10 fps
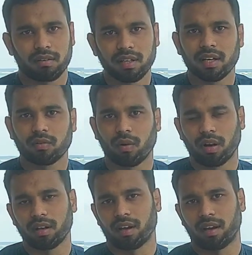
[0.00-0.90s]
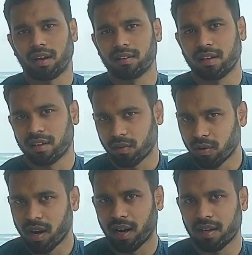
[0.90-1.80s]
টিকিট করলেন যে
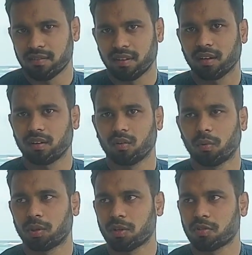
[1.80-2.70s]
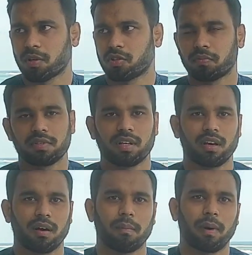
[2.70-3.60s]
কোনো এয়ারলাইন্সের কিন্তু বর্তমান সময়ে সবচেয়ে
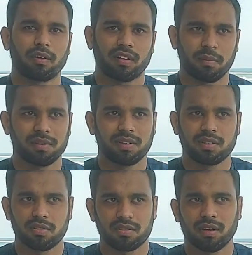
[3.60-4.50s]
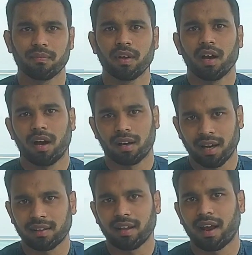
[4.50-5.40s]
ভালো সার্ভিস দিচ্ছে হচ্ছে
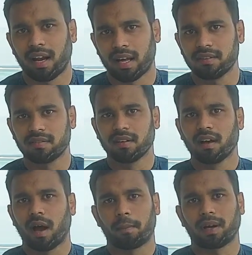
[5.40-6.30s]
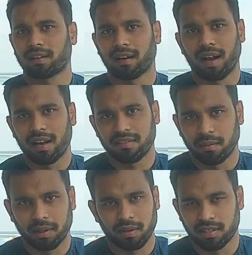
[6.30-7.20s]
কাতার এয়ারলাইন্স আপনি কাতার
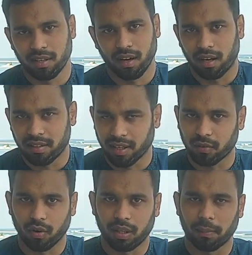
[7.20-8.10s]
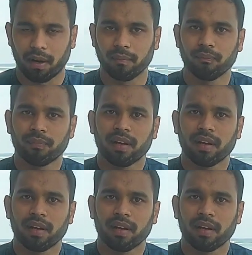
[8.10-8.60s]
এয়ারলাইন্সের মাধ্যমে একটি টিকিট করতে পারেন